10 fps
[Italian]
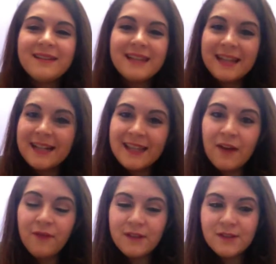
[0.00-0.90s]
in realtà
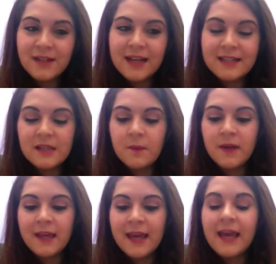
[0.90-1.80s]
affezionarsi
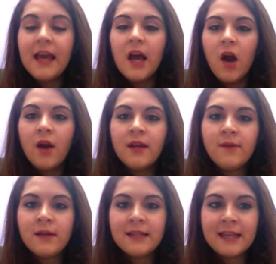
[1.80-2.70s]
perché ogni
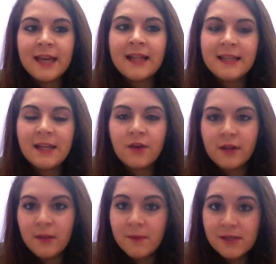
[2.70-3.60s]
volta che ha dei
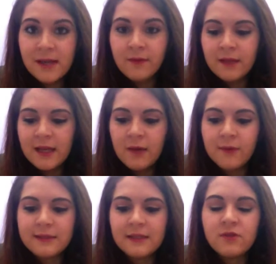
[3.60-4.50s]
ricordi piacevoli
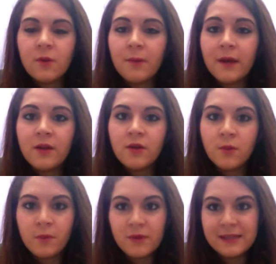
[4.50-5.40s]
questi scompaiono
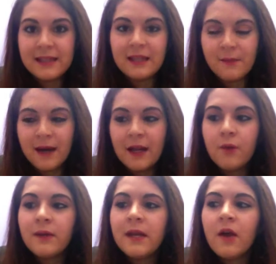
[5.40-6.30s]
dopo una settimana,
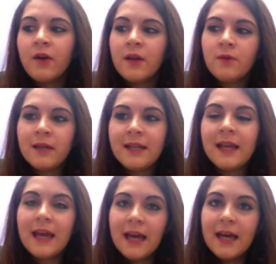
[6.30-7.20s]
quindi ogni
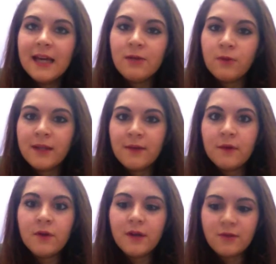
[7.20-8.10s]
lunedì i due
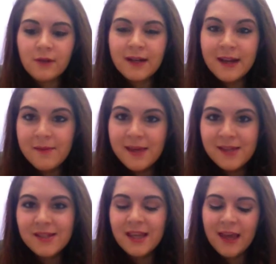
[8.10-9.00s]
devono ritornare
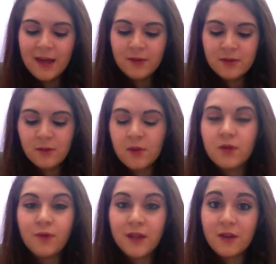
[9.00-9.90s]
amici e questo è
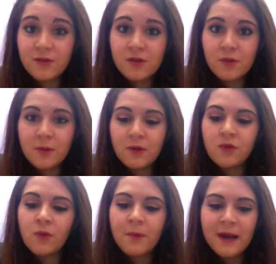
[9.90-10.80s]
molto faticoso
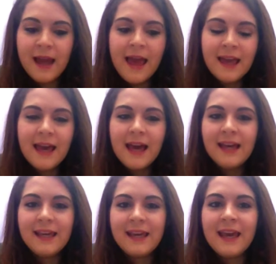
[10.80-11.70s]
soprattutto per lei
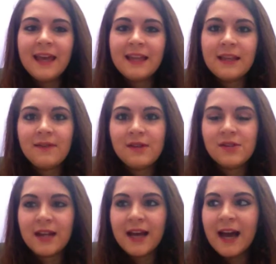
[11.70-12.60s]
che deve
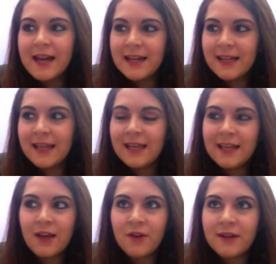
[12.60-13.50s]
cercare di
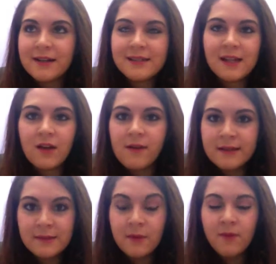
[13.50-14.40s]
ricordarsi le
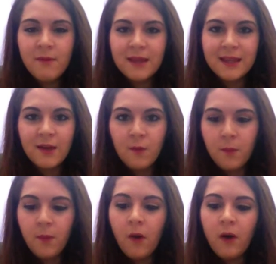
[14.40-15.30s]
cose ma ovviamente non
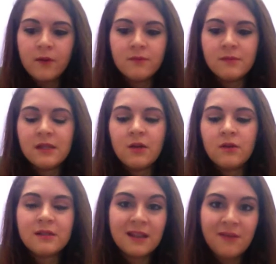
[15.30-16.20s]
può se
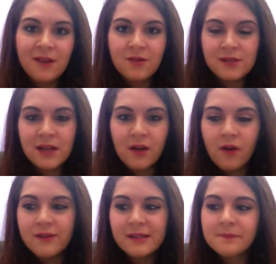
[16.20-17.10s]
non scrivendosi le
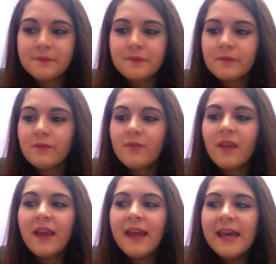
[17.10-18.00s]
cose
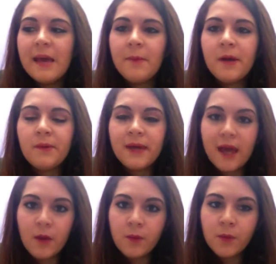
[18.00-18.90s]
e per lui
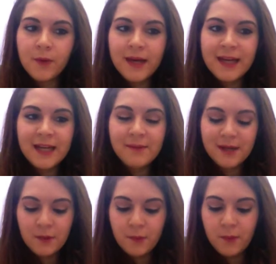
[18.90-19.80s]
che comunque
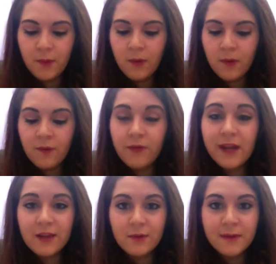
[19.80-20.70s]
rimane un po'
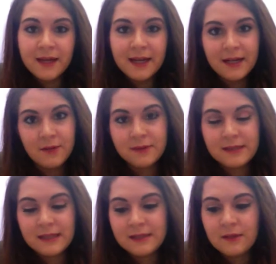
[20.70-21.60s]
ferito magari da
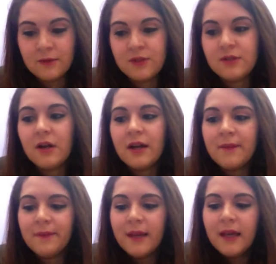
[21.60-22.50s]
questa situazione